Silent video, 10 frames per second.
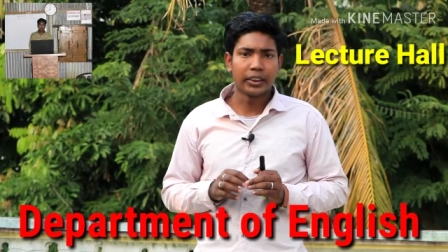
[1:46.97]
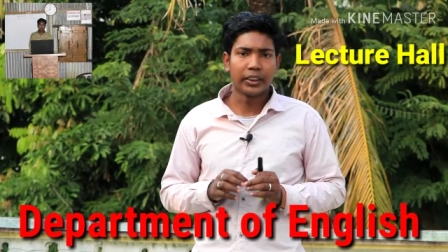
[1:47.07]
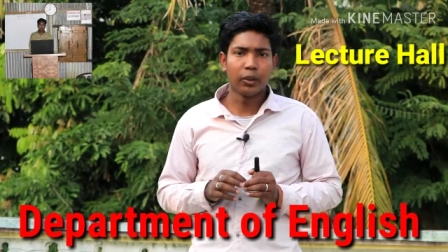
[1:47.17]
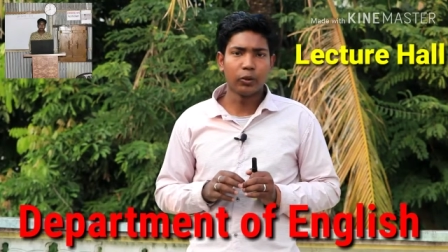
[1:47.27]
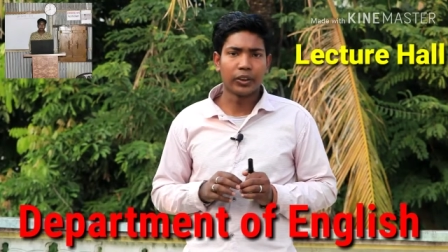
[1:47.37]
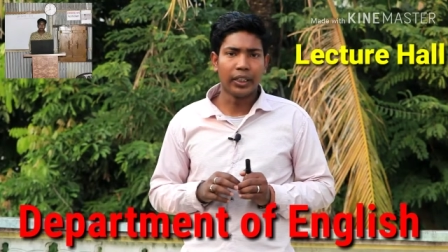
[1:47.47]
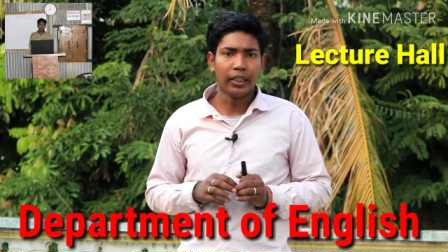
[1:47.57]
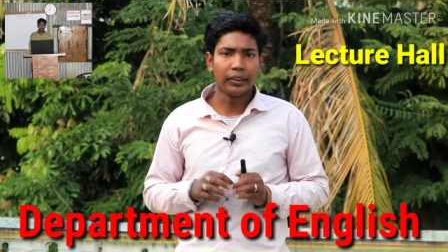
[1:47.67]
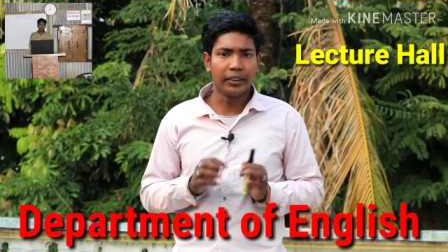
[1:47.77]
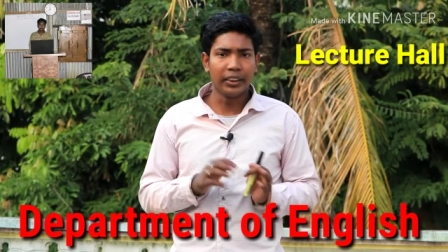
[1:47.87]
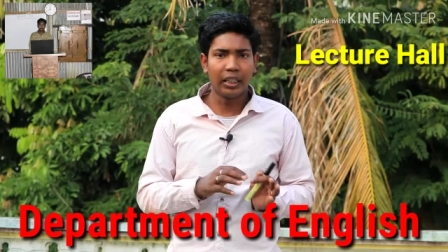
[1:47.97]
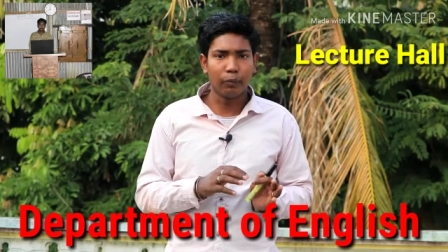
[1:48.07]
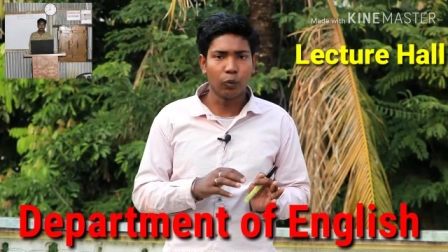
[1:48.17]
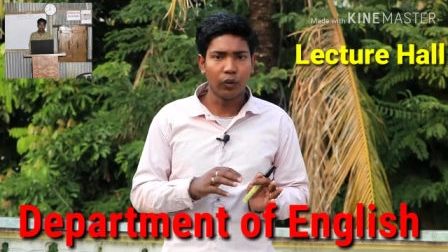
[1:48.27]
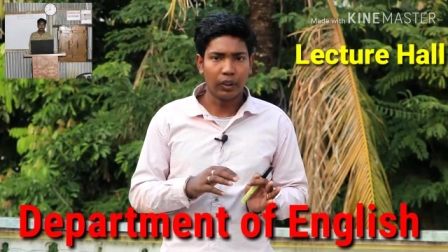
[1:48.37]
সেটি হচ্ছে দিন
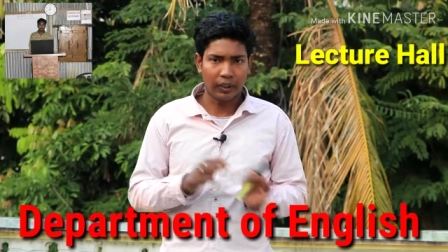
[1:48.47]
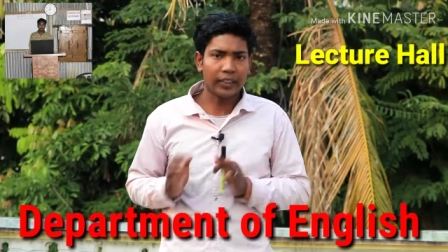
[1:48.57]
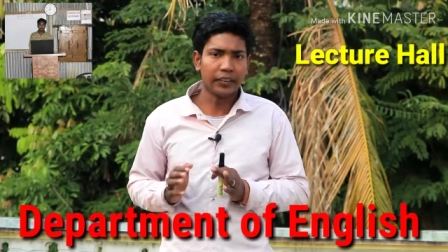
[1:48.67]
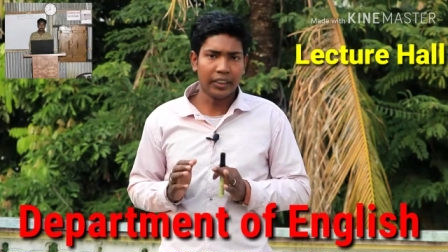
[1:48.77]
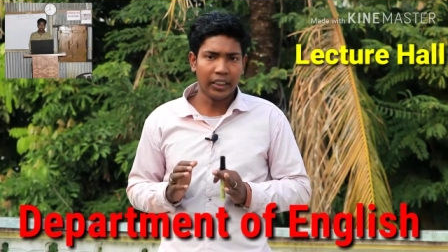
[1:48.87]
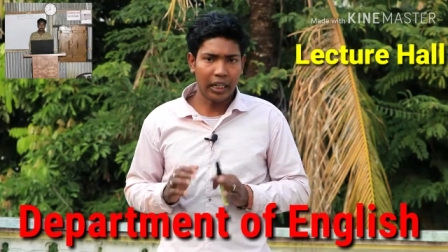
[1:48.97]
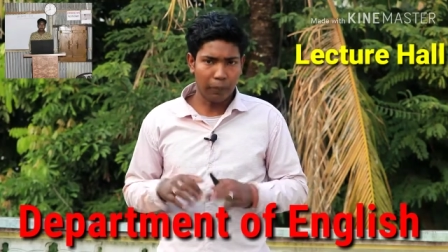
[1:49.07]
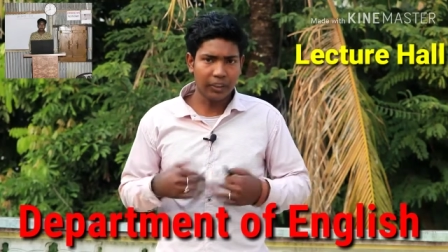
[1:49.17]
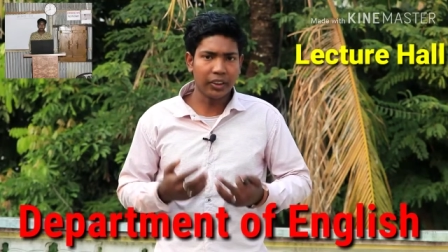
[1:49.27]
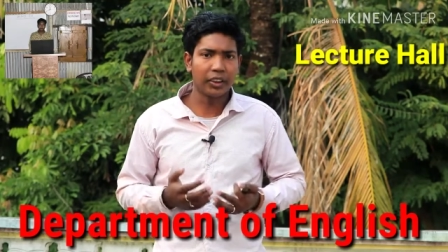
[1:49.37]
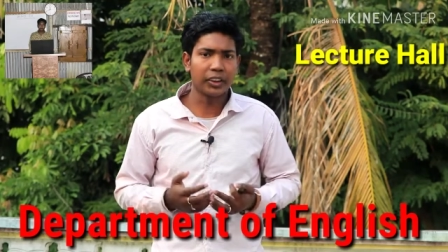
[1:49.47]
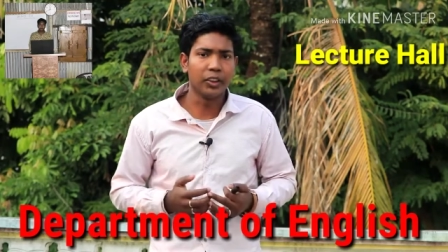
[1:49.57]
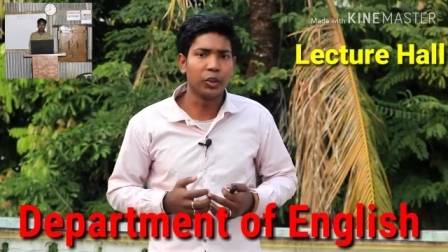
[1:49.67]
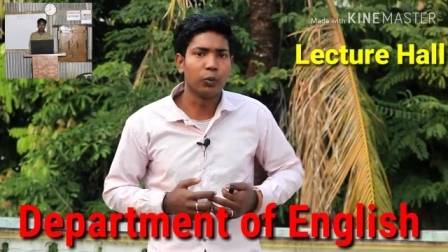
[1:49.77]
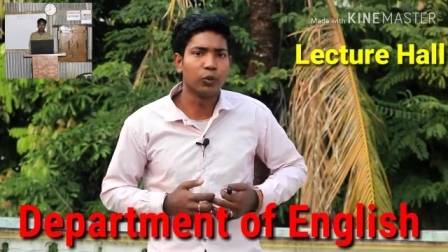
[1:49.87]
এবং রাত নিয়ে আমাদের
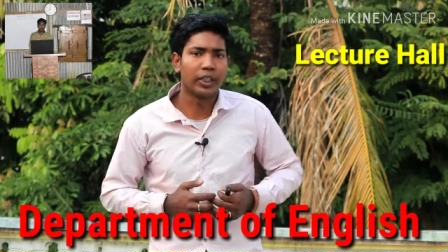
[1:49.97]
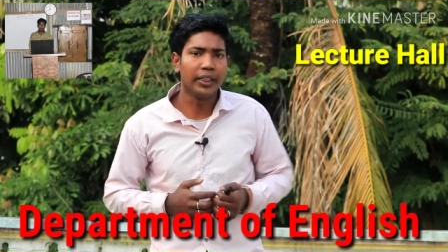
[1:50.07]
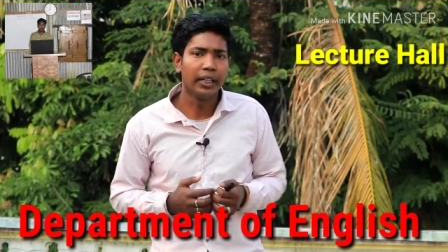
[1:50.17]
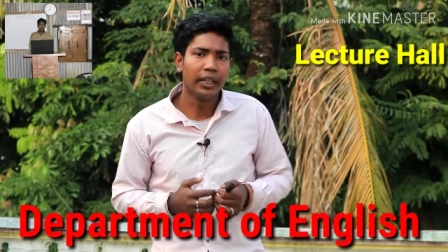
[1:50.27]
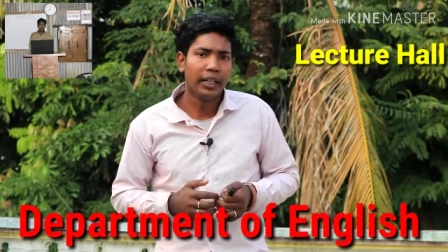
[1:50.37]
দেশের নিয়ম অনুযায়ী